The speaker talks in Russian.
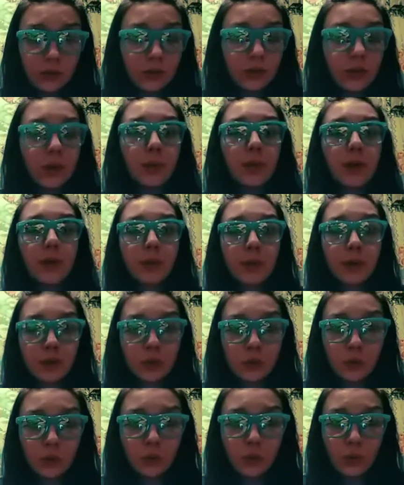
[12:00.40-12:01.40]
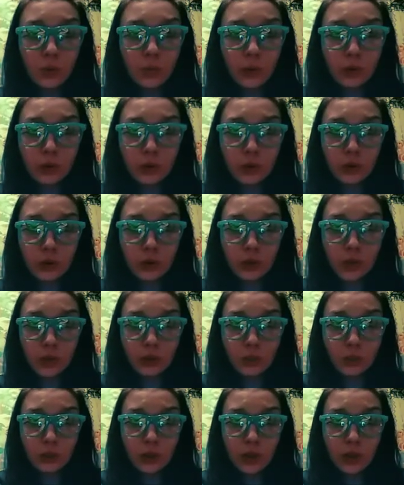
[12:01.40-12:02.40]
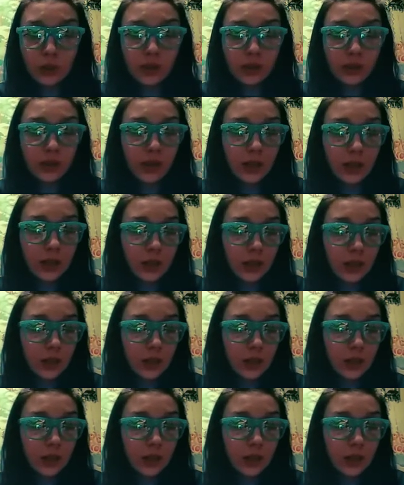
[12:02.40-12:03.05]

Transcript: на прополу ломит то, что ему надо, да,